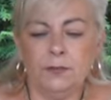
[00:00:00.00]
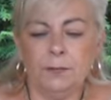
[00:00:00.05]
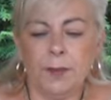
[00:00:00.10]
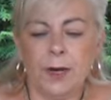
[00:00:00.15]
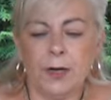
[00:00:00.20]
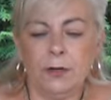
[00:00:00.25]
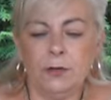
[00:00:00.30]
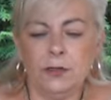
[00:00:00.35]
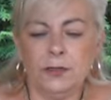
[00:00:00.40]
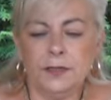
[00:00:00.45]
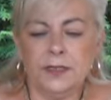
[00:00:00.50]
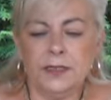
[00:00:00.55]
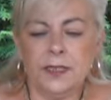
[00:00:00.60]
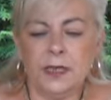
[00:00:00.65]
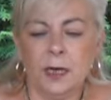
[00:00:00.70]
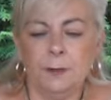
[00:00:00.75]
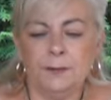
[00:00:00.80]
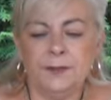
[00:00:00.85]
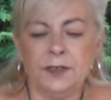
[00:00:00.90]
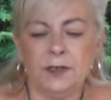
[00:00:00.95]
und Baukosten
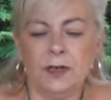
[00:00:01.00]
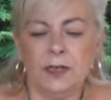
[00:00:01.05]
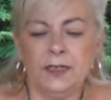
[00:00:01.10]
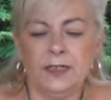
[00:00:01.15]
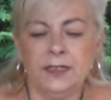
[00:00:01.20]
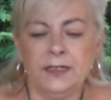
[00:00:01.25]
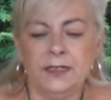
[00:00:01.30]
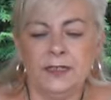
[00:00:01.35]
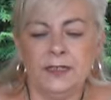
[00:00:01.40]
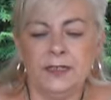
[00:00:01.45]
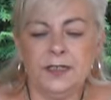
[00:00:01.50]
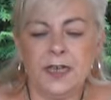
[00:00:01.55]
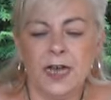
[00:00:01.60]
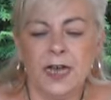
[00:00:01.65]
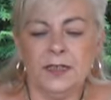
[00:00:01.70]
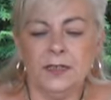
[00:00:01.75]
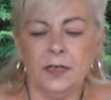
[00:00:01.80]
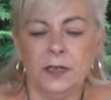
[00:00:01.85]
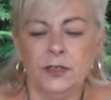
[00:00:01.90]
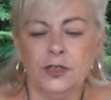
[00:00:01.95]
gab es sogar lediglich
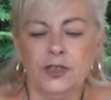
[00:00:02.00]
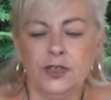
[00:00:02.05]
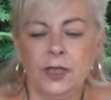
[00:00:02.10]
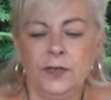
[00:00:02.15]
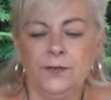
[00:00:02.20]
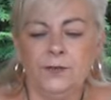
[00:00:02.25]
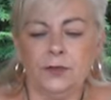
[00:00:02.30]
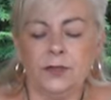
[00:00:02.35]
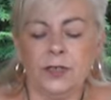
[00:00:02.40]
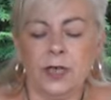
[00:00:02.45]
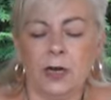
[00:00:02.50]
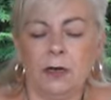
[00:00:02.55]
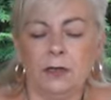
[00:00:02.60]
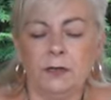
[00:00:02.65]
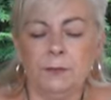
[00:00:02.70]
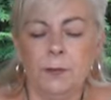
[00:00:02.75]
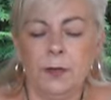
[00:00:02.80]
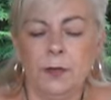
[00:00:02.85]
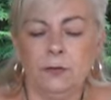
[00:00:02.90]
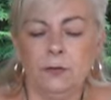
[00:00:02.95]
einen Anstieg von
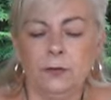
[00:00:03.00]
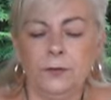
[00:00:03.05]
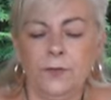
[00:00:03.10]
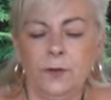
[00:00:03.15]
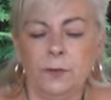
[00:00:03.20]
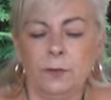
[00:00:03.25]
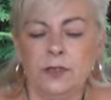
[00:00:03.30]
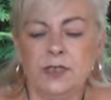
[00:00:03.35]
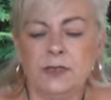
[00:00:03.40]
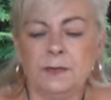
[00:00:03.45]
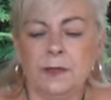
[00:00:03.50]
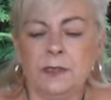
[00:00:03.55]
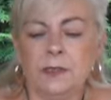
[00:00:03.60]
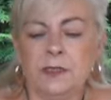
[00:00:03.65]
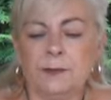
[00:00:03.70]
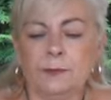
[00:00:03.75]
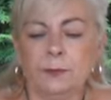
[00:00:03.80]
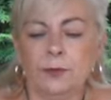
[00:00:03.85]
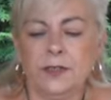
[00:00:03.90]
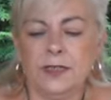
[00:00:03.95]
gerade mal rund
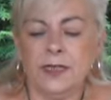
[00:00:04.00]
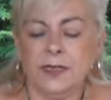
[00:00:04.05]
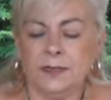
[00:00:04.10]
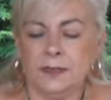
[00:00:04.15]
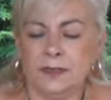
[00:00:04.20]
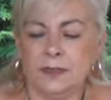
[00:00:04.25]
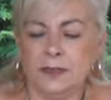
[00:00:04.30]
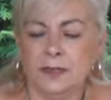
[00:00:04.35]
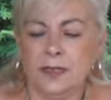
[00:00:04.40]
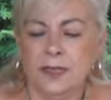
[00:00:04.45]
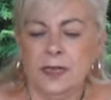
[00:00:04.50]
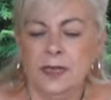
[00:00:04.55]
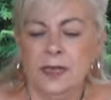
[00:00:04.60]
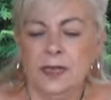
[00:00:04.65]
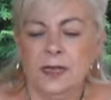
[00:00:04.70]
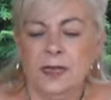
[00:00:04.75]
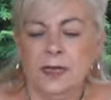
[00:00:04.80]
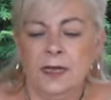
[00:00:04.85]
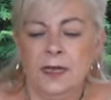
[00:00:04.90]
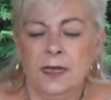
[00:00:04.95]
25 Prozent.
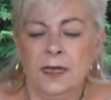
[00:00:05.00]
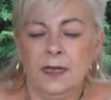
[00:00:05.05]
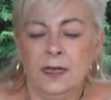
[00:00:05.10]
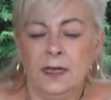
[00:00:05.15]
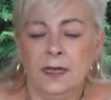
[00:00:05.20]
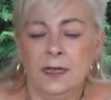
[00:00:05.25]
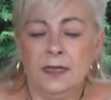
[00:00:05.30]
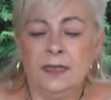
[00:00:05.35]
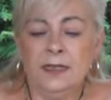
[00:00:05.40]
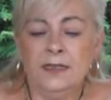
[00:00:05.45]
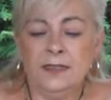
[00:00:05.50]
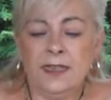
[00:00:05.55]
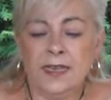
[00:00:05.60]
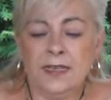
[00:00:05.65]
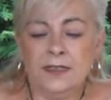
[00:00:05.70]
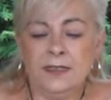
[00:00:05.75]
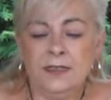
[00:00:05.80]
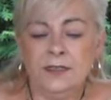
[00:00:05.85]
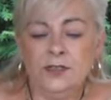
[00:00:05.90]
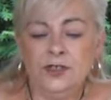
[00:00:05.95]

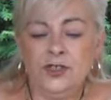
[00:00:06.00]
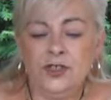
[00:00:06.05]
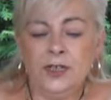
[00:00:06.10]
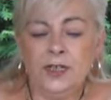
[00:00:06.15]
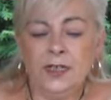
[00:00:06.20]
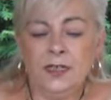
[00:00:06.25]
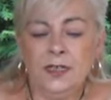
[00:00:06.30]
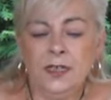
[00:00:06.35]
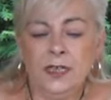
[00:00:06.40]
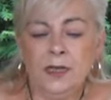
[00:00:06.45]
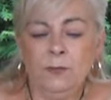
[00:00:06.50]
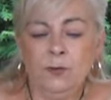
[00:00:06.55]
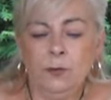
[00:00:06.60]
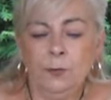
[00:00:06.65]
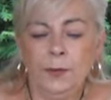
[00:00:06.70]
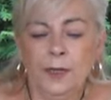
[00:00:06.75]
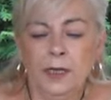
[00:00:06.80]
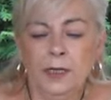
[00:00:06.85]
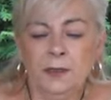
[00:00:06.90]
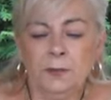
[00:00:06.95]
Indessen stiegen die
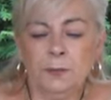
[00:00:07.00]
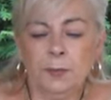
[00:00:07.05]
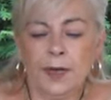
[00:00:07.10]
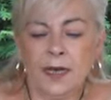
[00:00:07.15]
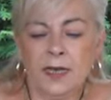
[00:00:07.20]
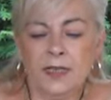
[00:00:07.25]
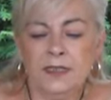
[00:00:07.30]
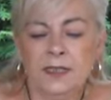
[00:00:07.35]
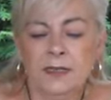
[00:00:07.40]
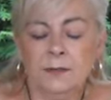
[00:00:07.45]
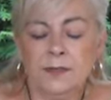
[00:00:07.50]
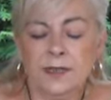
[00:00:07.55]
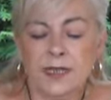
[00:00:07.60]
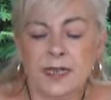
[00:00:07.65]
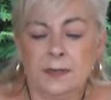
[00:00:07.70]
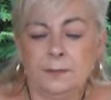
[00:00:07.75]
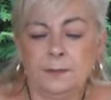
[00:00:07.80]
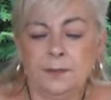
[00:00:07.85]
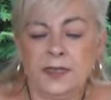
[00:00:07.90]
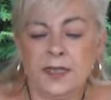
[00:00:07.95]
Immobilienpreise im
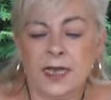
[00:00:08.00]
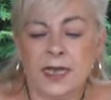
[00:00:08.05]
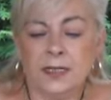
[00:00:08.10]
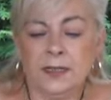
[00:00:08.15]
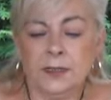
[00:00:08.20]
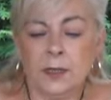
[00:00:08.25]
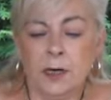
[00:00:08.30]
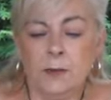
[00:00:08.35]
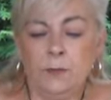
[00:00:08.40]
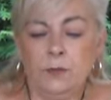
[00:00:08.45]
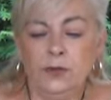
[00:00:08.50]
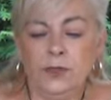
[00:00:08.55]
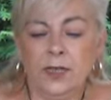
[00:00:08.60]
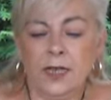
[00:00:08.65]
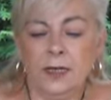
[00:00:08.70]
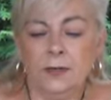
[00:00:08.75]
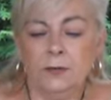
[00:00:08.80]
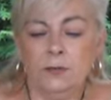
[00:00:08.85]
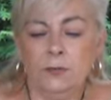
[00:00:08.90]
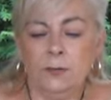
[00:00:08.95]
selben Zeitraum
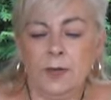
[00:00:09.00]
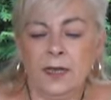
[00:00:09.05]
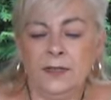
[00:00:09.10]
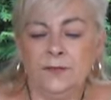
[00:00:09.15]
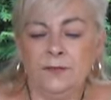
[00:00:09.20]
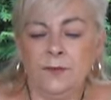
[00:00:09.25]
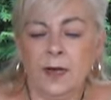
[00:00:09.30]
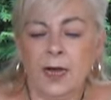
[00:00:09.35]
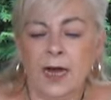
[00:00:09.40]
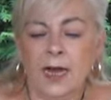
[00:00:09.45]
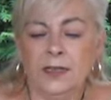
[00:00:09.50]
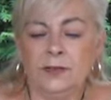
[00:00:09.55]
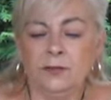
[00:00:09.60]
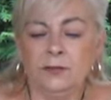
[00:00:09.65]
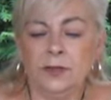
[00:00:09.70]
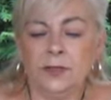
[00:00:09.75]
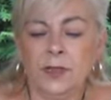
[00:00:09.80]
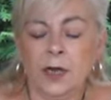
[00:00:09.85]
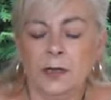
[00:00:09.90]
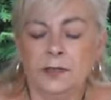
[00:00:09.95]
um etwa
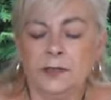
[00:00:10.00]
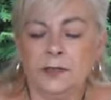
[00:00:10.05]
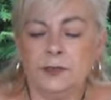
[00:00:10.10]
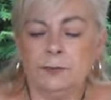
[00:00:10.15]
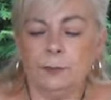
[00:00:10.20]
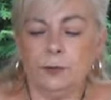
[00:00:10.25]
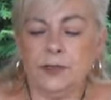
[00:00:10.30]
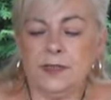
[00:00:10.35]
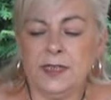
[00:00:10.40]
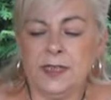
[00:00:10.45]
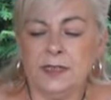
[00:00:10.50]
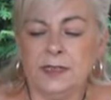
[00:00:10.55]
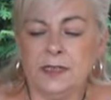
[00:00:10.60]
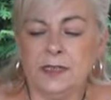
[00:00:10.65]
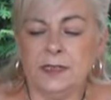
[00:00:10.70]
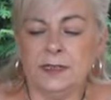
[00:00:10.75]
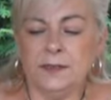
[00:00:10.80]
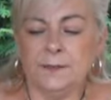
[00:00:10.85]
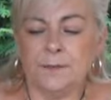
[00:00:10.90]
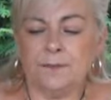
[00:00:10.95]
180 Prozent
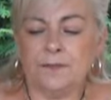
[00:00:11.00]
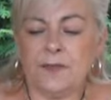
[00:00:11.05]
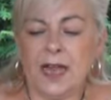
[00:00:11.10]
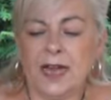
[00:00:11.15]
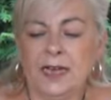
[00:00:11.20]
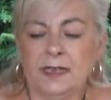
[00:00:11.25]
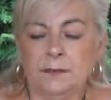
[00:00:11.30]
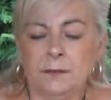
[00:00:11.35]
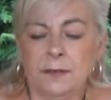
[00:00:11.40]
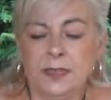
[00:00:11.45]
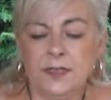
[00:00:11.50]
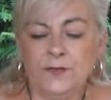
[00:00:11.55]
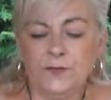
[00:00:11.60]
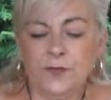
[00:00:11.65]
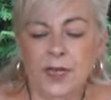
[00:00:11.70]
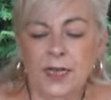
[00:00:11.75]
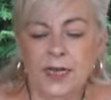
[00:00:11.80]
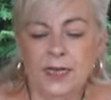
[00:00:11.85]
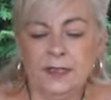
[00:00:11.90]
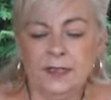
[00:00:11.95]
an. Ein
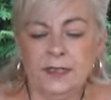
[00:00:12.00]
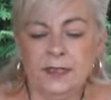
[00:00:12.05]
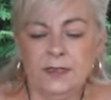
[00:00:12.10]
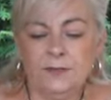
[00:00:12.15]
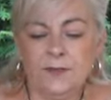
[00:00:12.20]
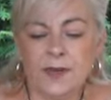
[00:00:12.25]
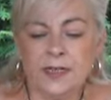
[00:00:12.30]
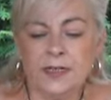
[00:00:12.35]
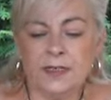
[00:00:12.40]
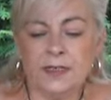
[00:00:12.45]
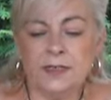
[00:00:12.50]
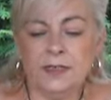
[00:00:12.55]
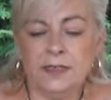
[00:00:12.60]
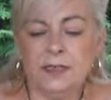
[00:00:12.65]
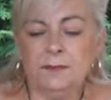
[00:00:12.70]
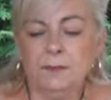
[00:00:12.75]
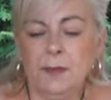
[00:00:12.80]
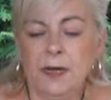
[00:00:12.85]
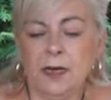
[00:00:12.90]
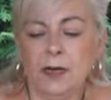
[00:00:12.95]
Missverhältnis, welches
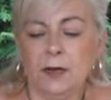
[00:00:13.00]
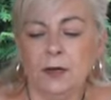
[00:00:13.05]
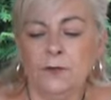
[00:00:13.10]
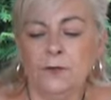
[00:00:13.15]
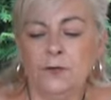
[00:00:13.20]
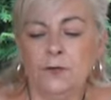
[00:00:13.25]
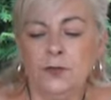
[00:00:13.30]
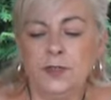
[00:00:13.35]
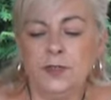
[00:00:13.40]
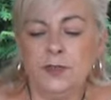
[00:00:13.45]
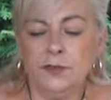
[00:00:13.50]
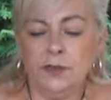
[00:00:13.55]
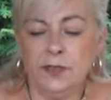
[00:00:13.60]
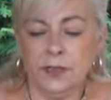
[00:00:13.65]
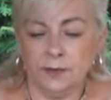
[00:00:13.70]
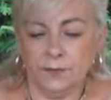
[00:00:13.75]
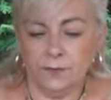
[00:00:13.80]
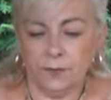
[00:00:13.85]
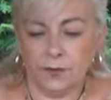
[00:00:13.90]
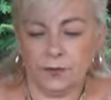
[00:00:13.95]
nicht mehr lange
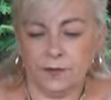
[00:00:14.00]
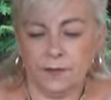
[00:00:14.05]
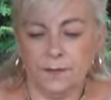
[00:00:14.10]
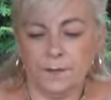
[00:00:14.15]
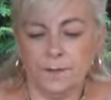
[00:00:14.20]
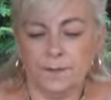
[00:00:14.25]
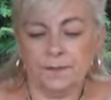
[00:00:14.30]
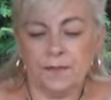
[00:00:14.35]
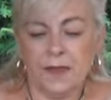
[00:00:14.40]
funktionieren wird.